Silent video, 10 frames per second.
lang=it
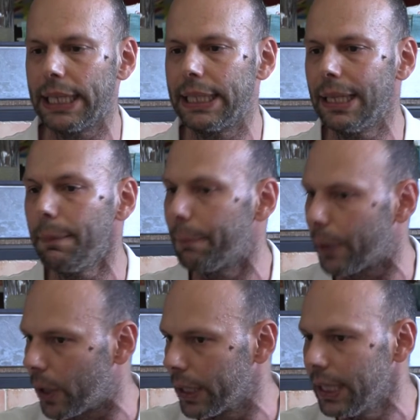e di lì in
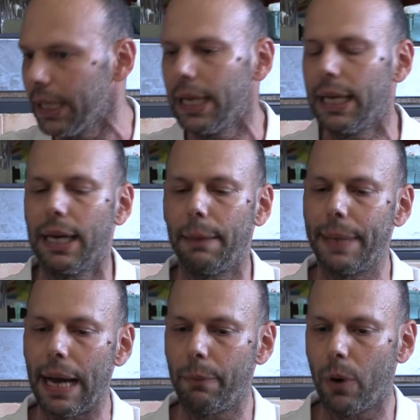poi
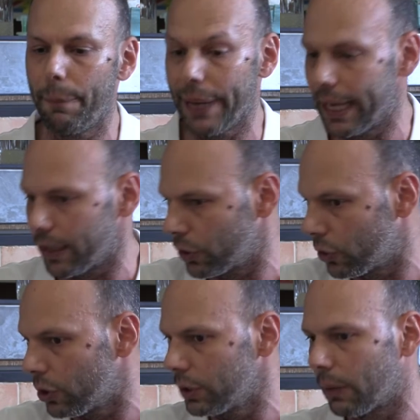abbiamo
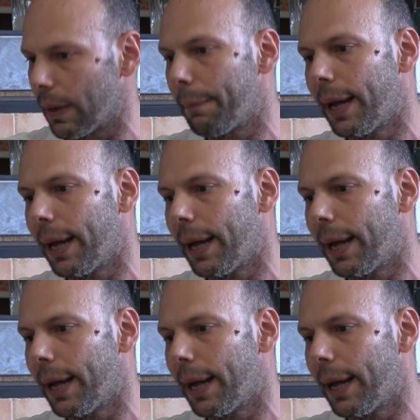aperto da una